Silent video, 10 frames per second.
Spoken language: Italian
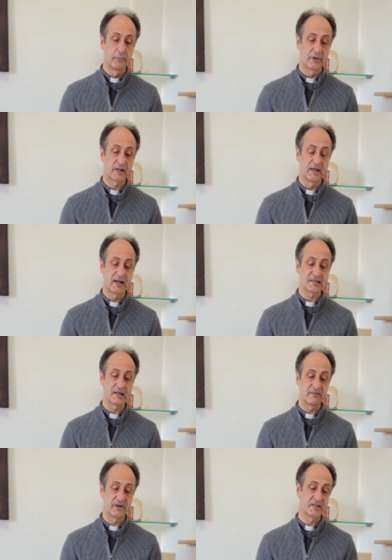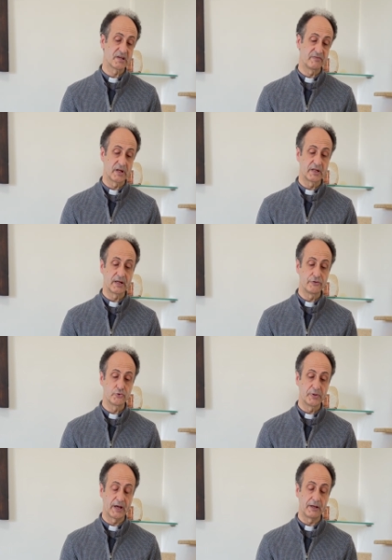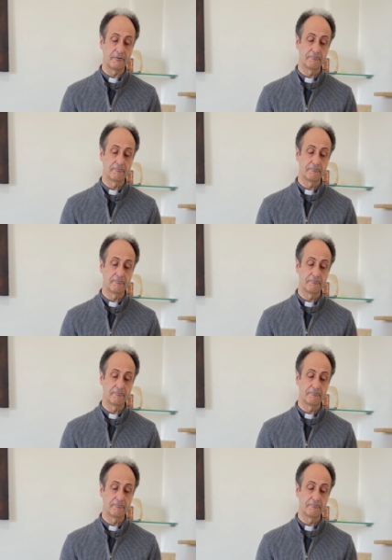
perché la salvezza viene dai giudei.